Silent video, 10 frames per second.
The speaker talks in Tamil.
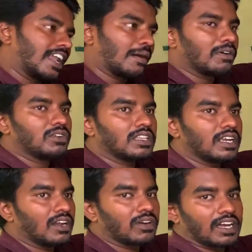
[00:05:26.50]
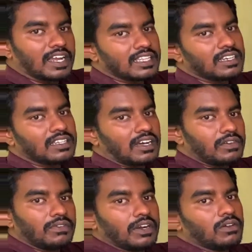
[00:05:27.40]
நமக்கு வந்து என்னோடய இடத்துல நான்
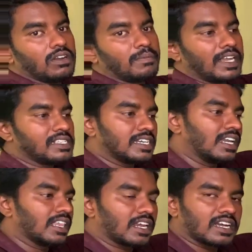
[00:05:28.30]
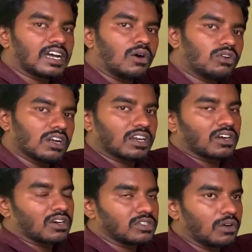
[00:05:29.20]
வந்து வெள்ளூரில் மெயின் சிட்டியில் தான் இருக்கேன் அவுட்டரில்
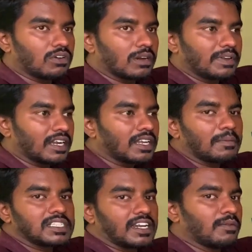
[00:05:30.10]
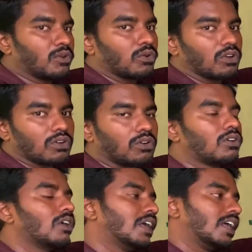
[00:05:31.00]
இருக்கேன் கொஞ்சம் அவுட்டர் அப்படின்னா நம்ம சென்னை போகிற ரோட்டில்
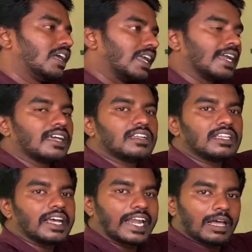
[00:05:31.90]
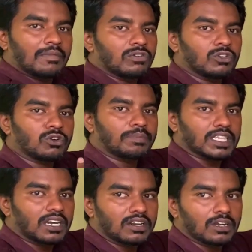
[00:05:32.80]
இருக்கோம் இங்கிருந்து எல்லாமே வந்து ஒரு
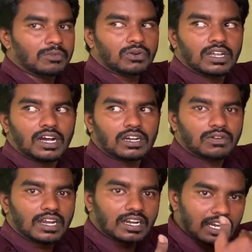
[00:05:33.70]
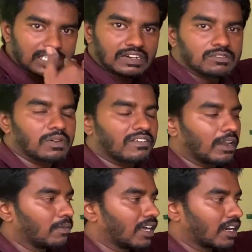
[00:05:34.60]
பதினாலு கிலோமீட்டருக்குள்ளே ஆல்ரவுண்ட் எல்லா சர்வீஸும்
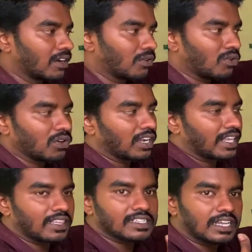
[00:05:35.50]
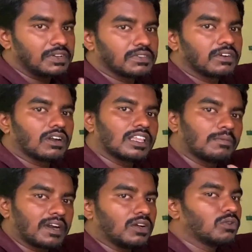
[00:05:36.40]
அவைலபிளாக இருக்குது உங்களுக்கு எந்த சர்வீஸ் வேணாலும்
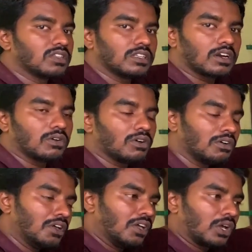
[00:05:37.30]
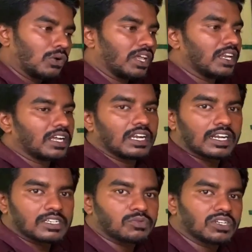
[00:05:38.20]
அதில் பண்ணி கொடுத்துட்டு தான் இருக்கும் கொரியர் இருக்குது
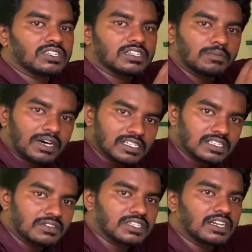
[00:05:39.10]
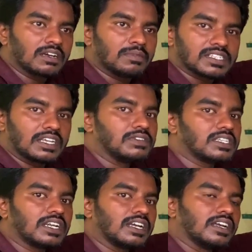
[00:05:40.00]
டிரான்ஸ்போர்ட் இருக்குது பால் சர்வீஸ் இருக்குது பஸ் சர்வீஸ்
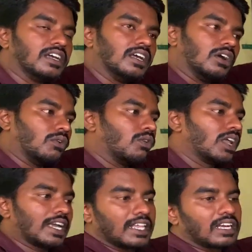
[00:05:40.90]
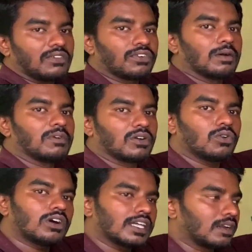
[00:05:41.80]
இருக்குது உங்களுக்கு எது கம்ஃபர்டபுளாக
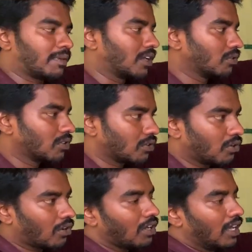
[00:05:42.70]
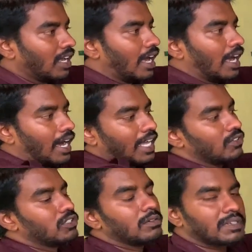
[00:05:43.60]
இருக்கோ அதில் பண்ணி கொடுத்துருக்கோம் அது
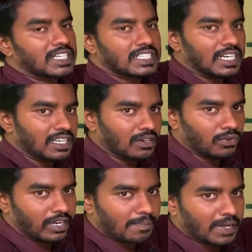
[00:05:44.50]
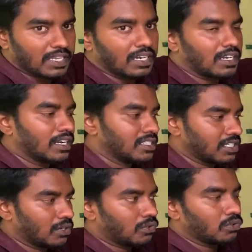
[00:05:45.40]
வந்து பார்த்தீங்கன்னா ஷட்டர் ஒன்லி பதினெட்டு நாள்
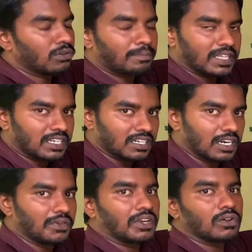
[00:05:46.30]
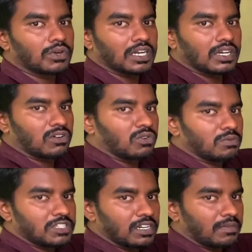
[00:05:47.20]
ஜீரோ டூ பதினெட்டு நாள் வரைக்கும் ரொட்டேட் ஆகிற ஒரு
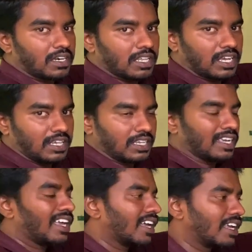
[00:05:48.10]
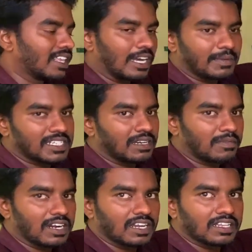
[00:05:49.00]
மிஷின் மட்டும் தான் அது இது கமர்ஷியல்
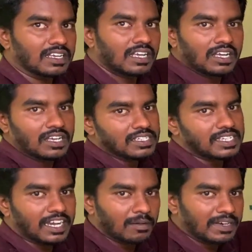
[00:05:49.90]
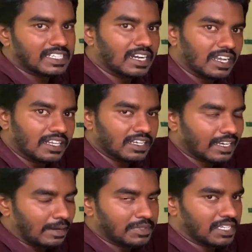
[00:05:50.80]
மாடல் இது சிங்கிள் பேட்ச் கிடையாது
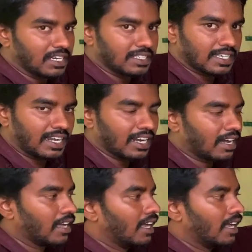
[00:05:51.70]
கமர்ஷியல் இது சரிங்களா